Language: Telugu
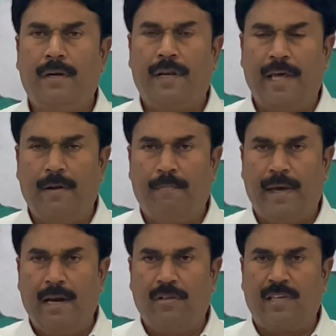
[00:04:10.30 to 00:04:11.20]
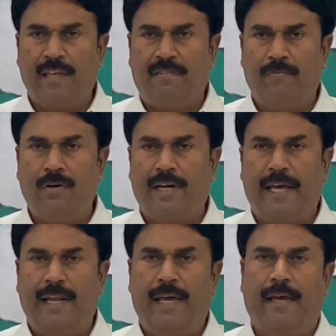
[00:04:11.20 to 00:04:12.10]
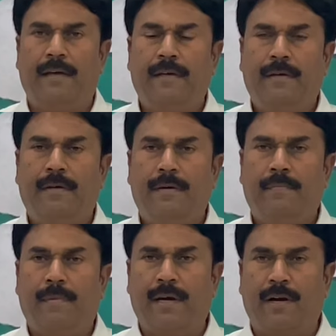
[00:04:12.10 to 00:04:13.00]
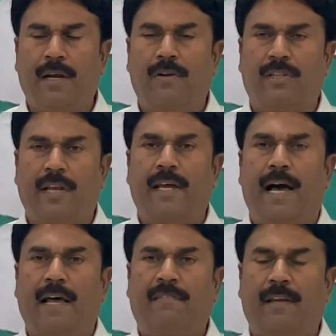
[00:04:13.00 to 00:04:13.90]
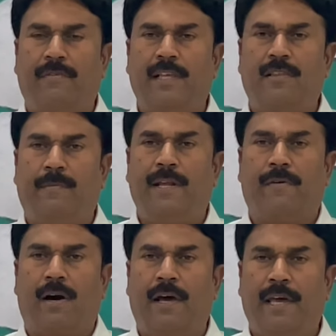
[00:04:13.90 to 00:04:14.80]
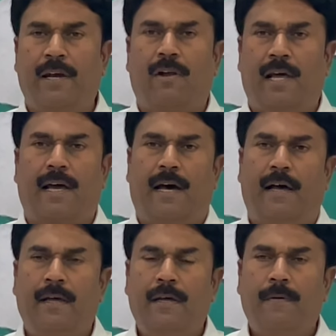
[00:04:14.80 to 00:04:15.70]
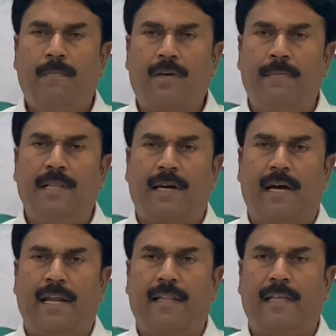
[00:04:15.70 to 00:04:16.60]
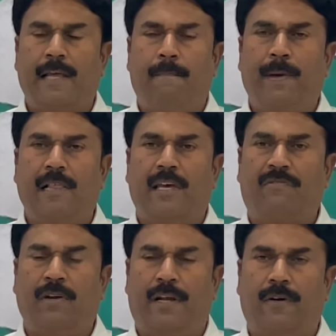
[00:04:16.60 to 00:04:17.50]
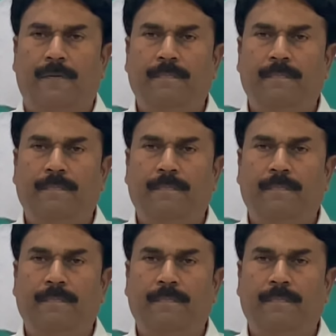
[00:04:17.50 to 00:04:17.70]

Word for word: నేను మేలు చేసి ఉంటేనే మీరు నన్ను తిరిగి ఆశీర్వదించమని ఒక హీరోలాగా ముఖ్యమంత్రి గారు ఏదైతే అప్పీల్ చేస్తున్నారో